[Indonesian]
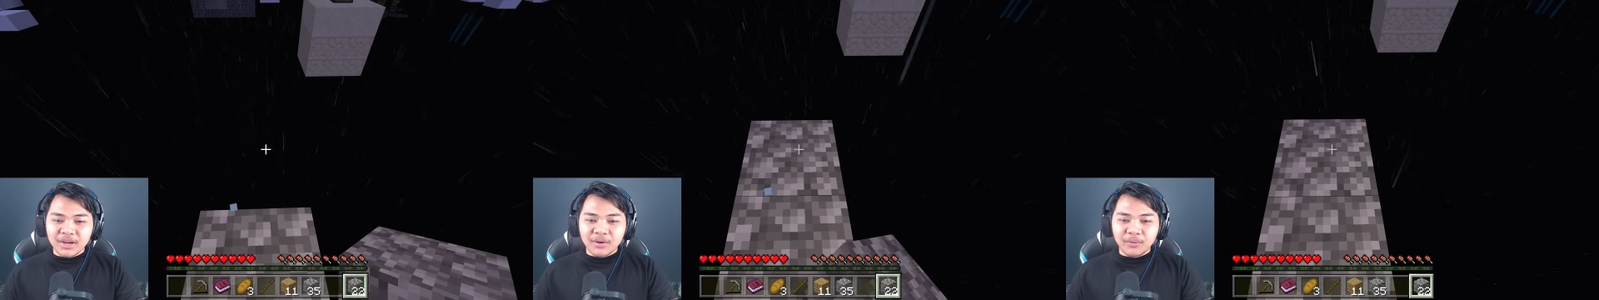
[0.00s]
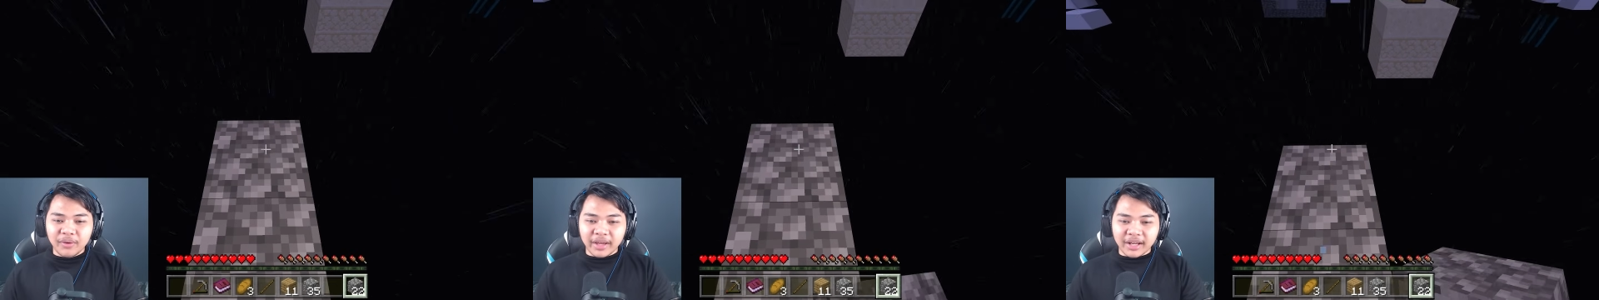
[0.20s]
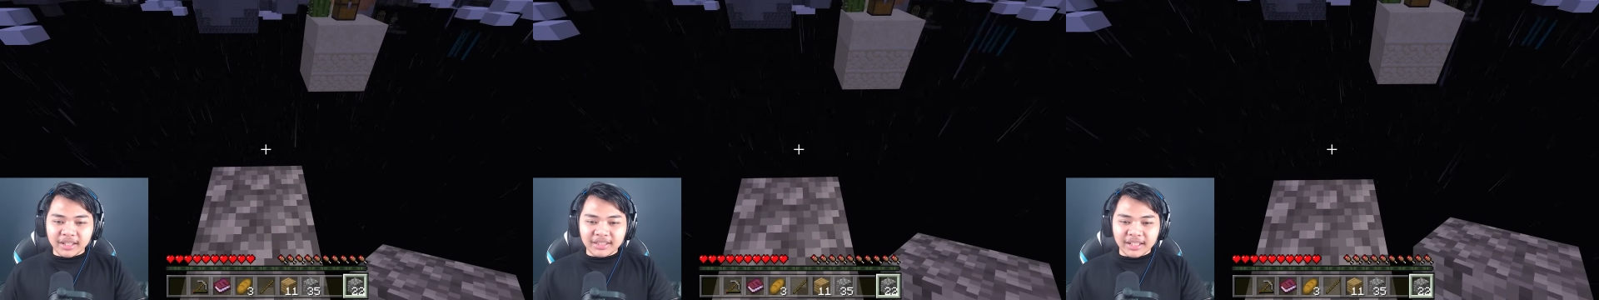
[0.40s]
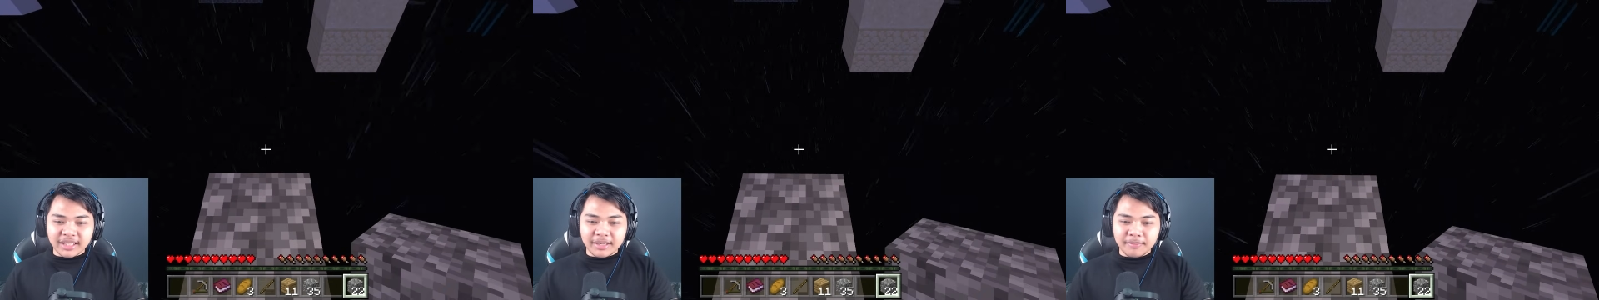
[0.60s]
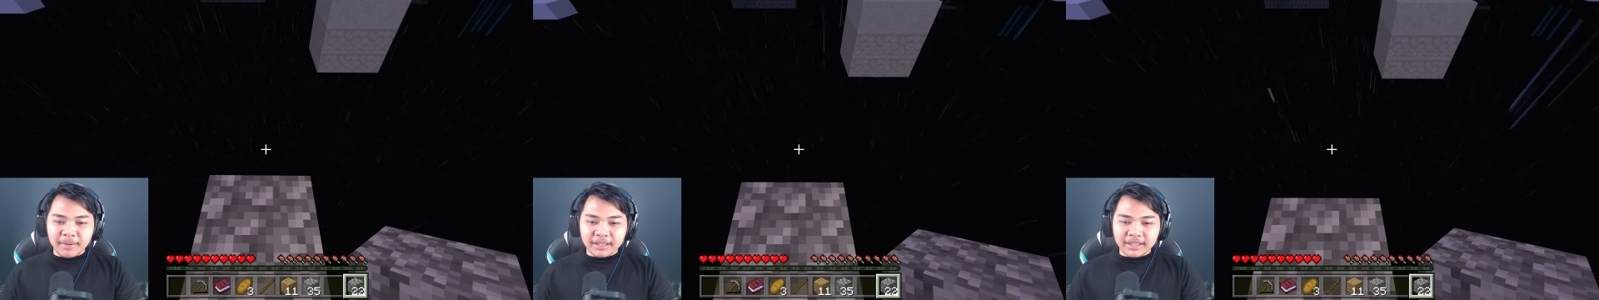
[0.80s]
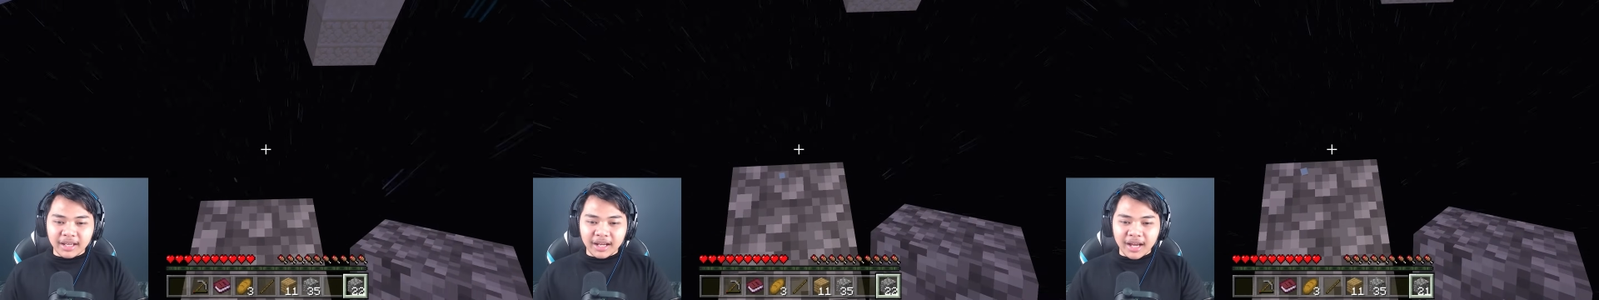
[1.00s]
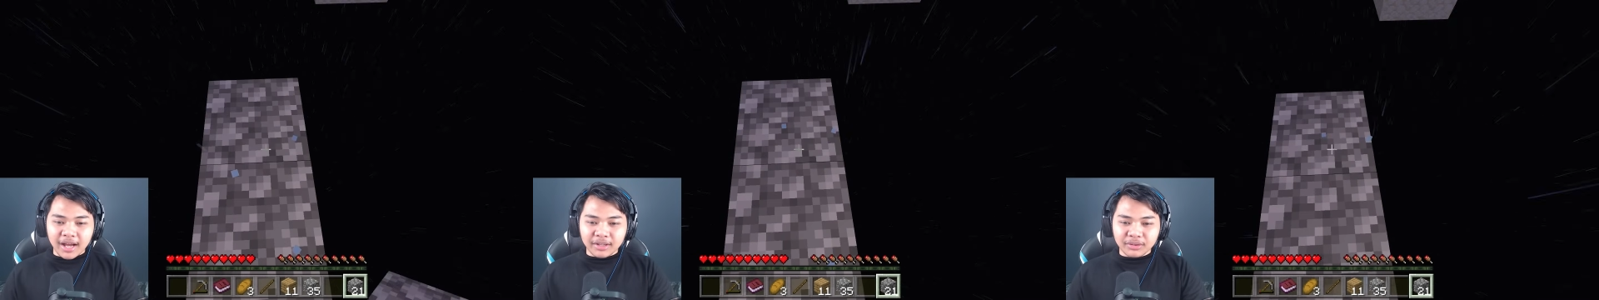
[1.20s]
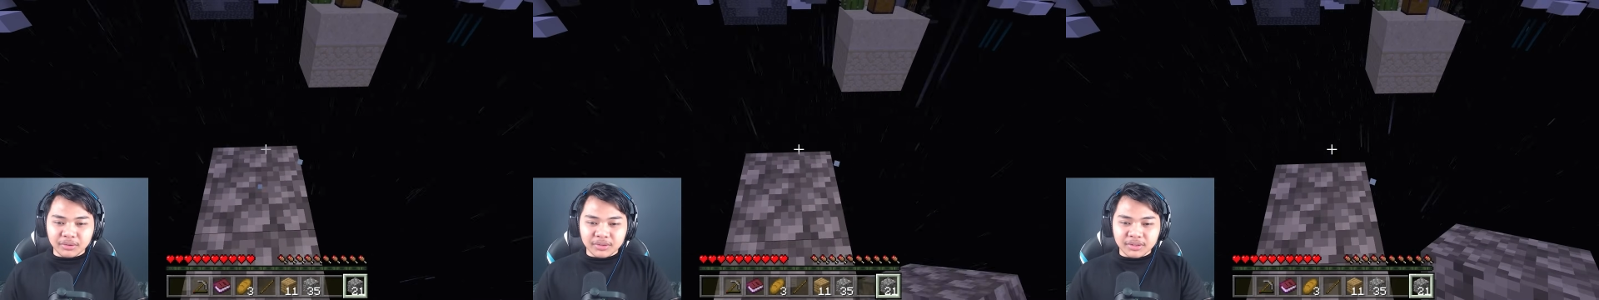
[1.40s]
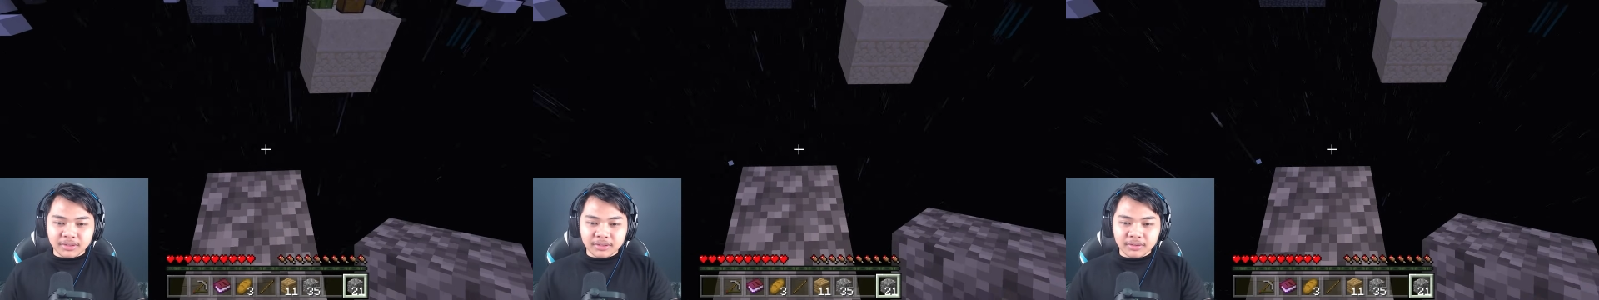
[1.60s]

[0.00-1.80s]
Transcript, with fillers: Wih rezeki banget ada kaktus.